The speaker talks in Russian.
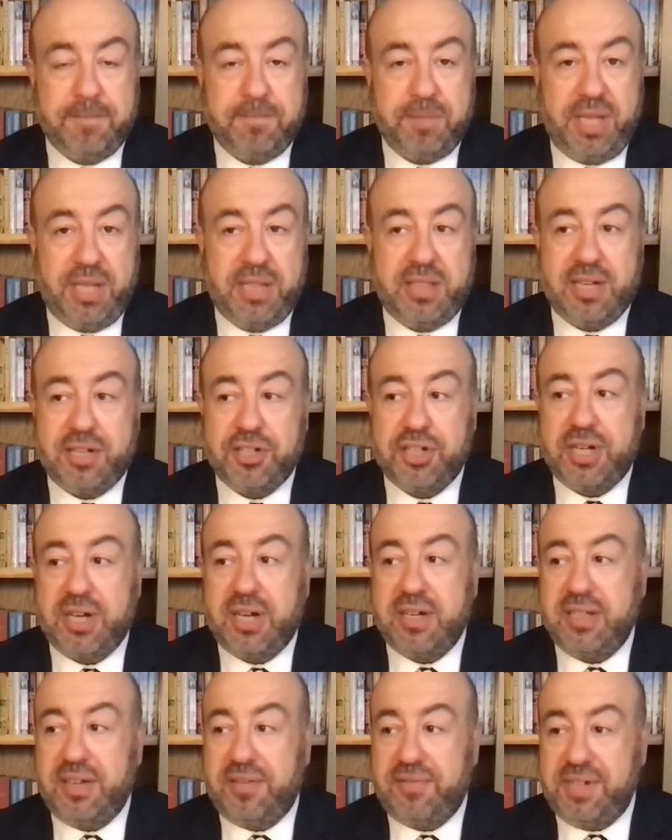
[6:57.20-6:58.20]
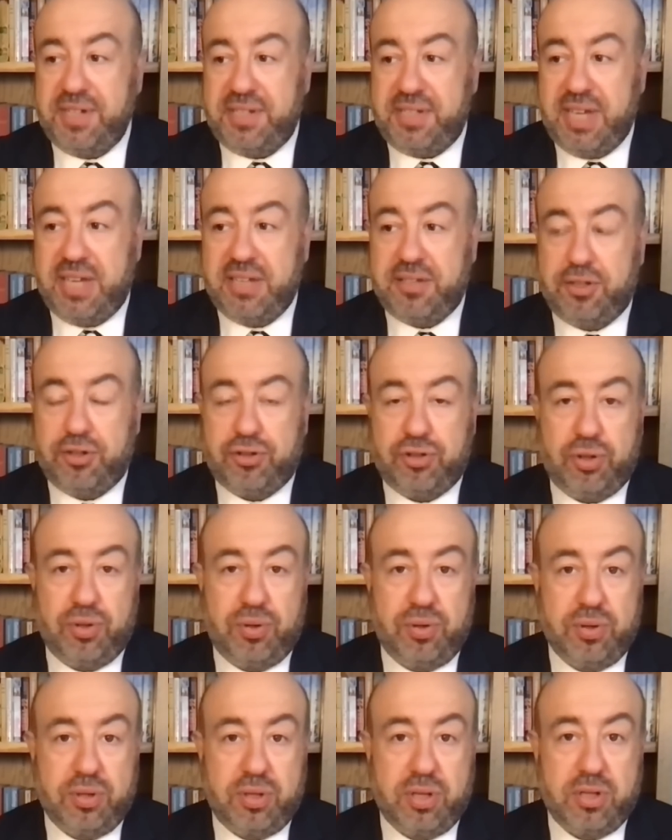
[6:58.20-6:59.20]
И даже когда выясняется,
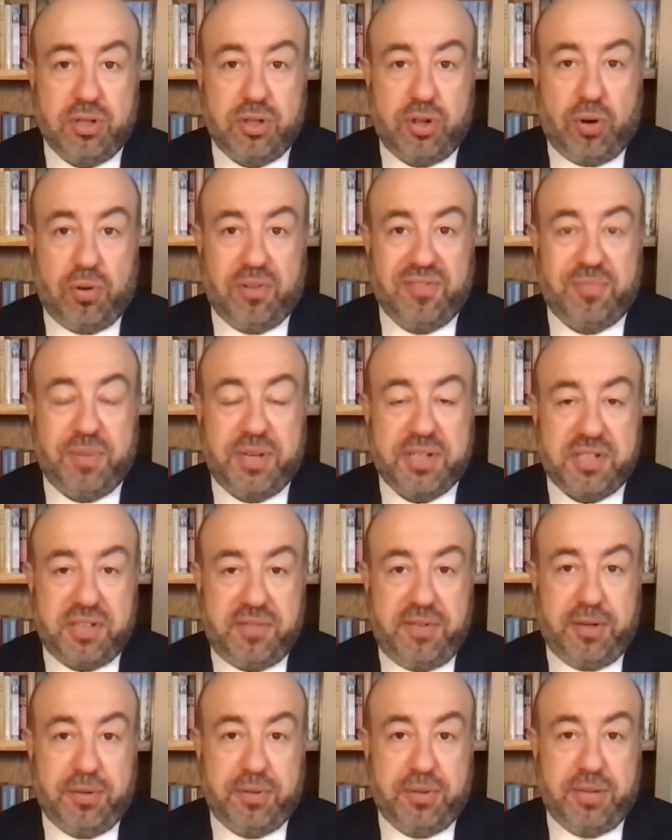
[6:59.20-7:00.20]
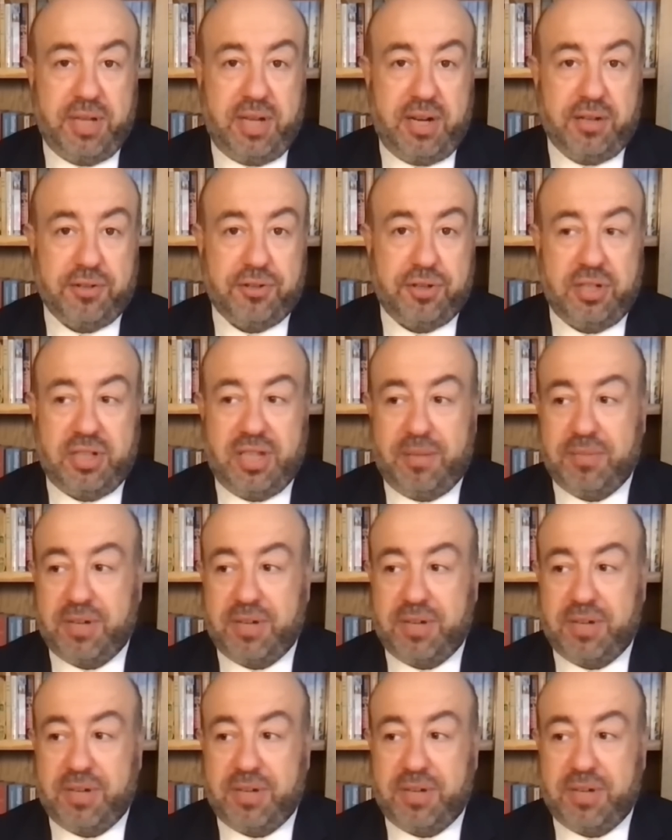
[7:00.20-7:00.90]
что дрон в Москве ударил, что там